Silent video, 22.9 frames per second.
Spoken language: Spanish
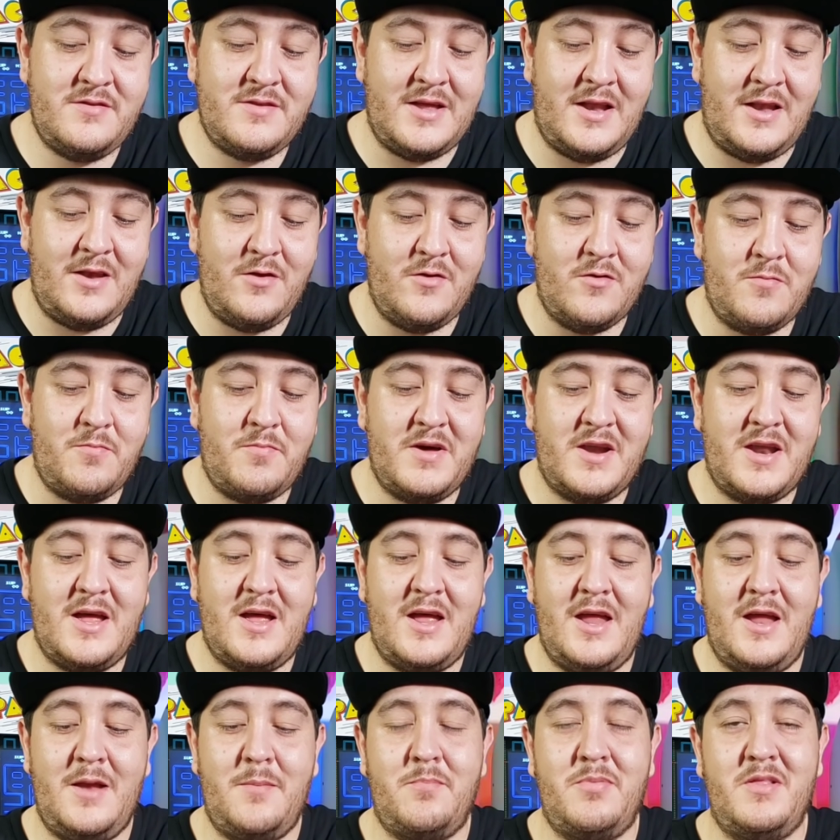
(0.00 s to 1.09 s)
salió para
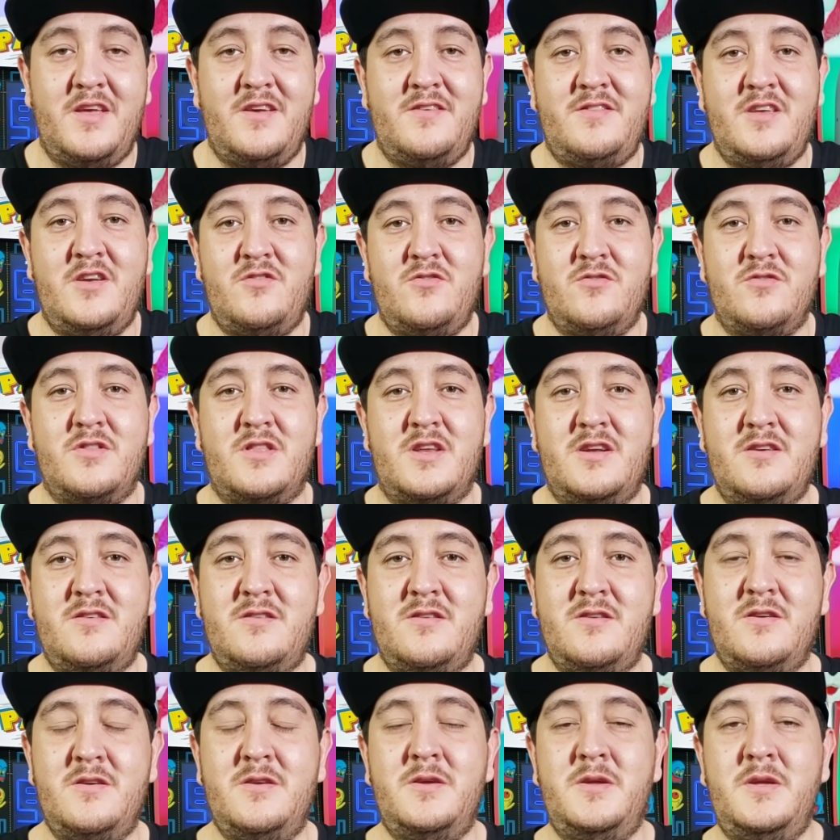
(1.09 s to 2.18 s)
el PlayStation 3,
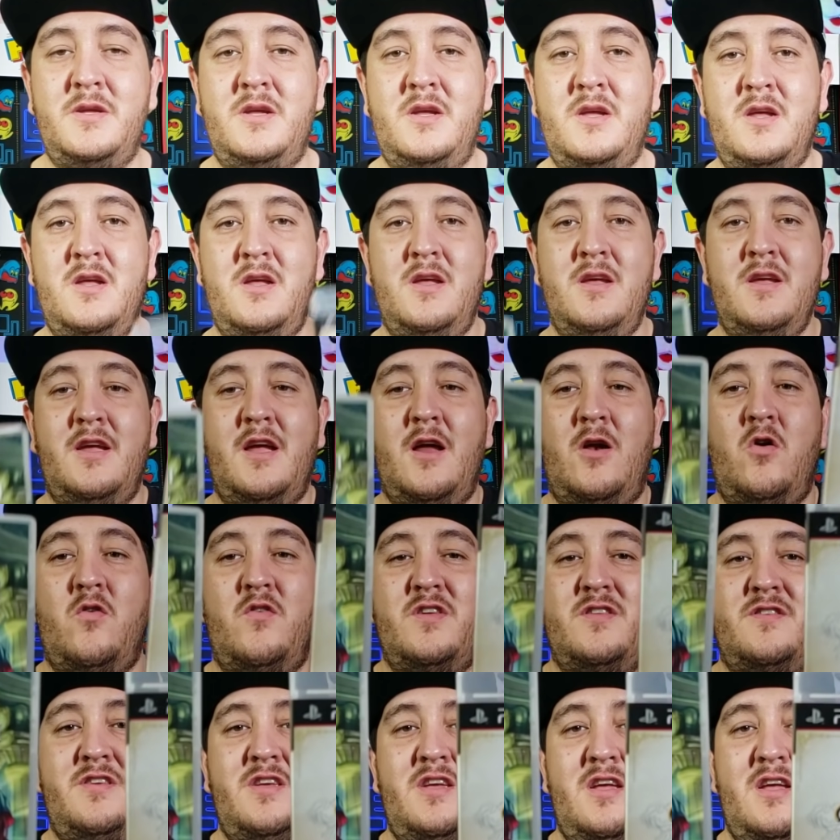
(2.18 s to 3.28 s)
que lo
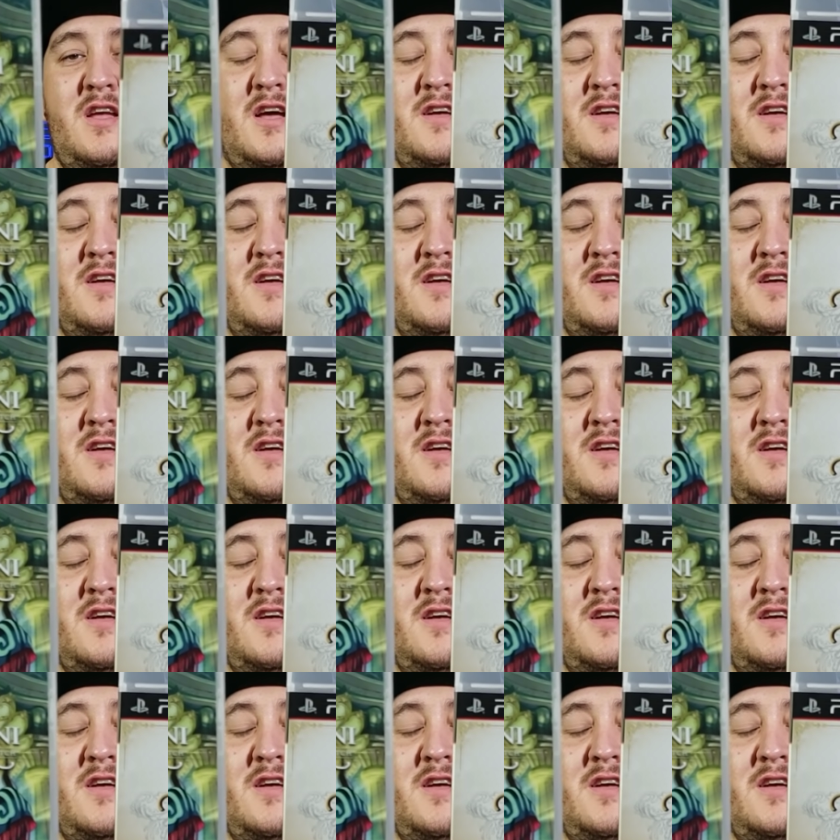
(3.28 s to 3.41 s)
vencí